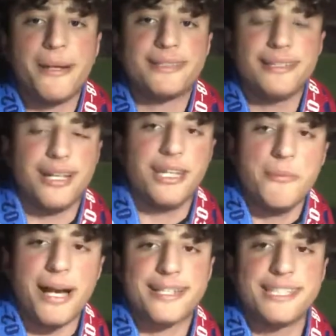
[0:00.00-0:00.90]
partita di
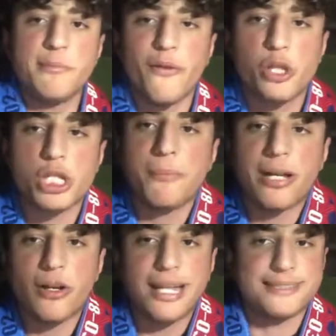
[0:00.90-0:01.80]
Maximovic e
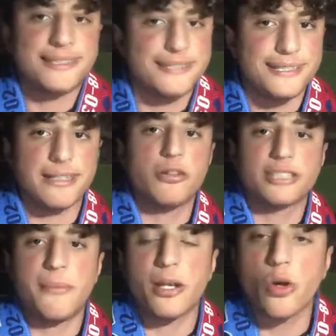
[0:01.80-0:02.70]
Manolas, stessa
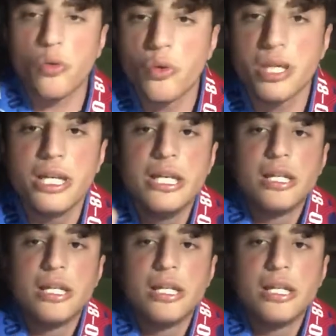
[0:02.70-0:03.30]
cosa Mario Rui,